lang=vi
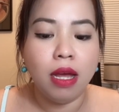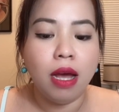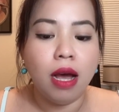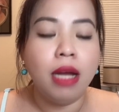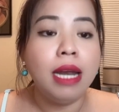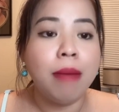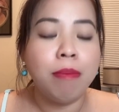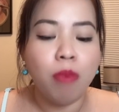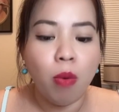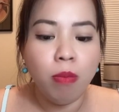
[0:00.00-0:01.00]
Ở
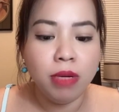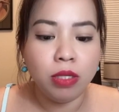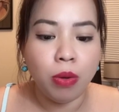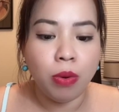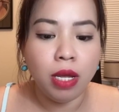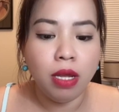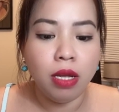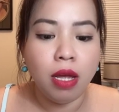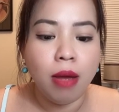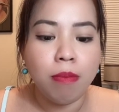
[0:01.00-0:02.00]
năm 40 tuổi,
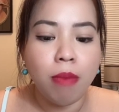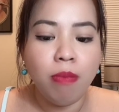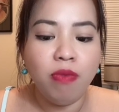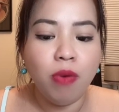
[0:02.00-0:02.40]
móng